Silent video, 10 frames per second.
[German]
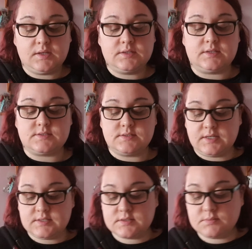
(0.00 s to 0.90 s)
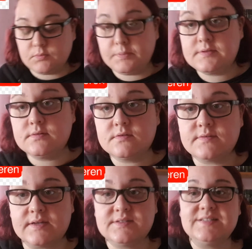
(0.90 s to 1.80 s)
Das nächste Buch,
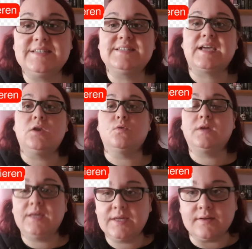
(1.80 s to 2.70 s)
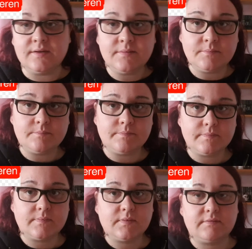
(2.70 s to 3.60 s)
beziehungsweise die Trilogie,
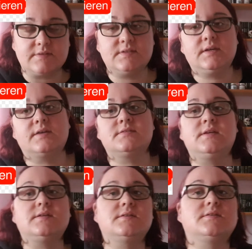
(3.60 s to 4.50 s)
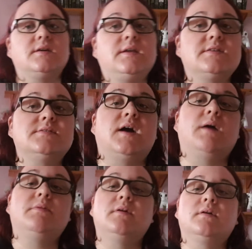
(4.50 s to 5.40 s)
was ich als nächstes gelesen
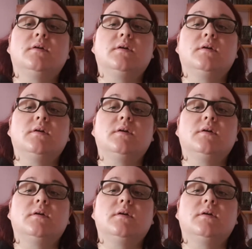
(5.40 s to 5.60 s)
habe,